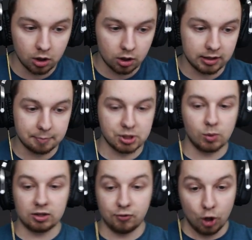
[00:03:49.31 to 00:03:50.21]
na
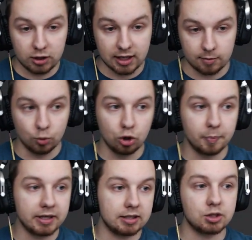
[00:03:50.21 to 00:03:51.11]
przykład flotar,
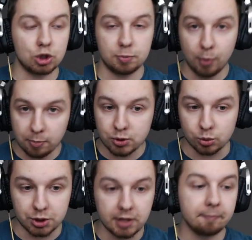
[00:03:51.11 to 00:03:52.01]
mógłby coś popsuć,